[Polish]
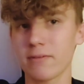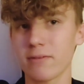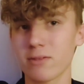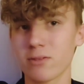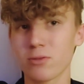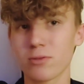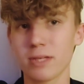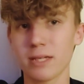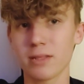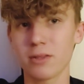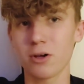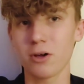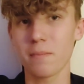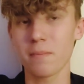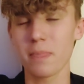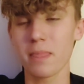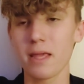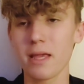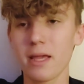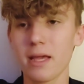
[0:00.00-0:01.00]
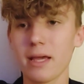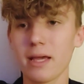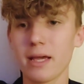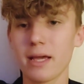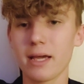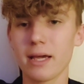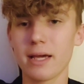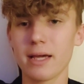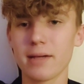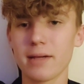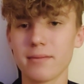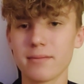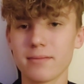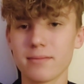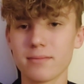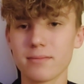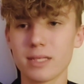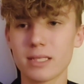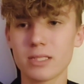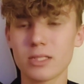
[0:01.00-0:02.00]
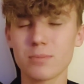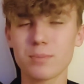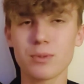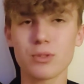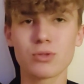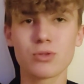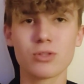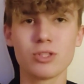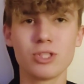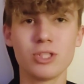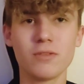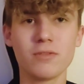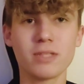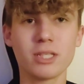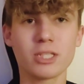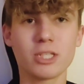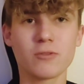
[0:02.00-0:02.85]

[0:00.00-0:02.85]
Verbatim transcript: Więc tutaj no E, jest to po prostu dziwne,